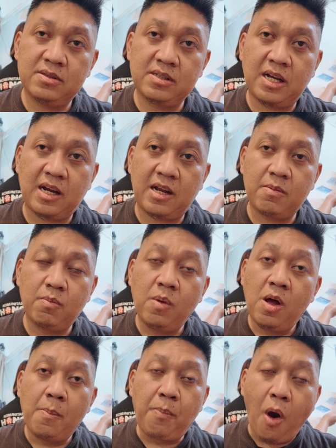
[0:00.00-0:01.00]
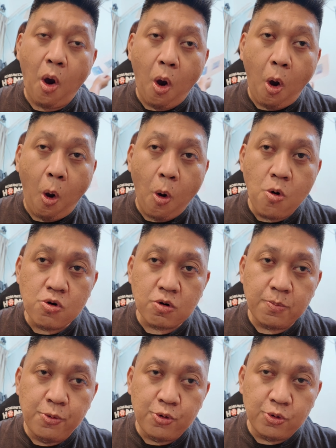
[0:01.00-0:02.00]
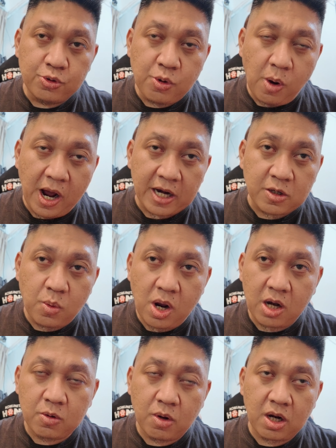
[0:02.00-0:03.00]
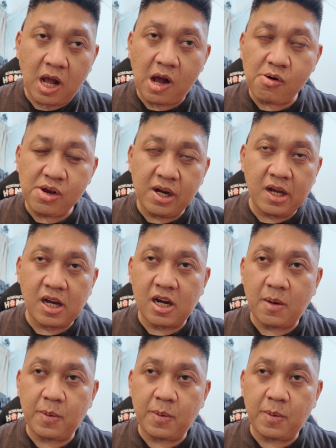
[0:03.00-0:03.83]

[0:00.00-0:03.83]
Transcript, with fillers: ya kan buru-buru dua dua dua rau ini gak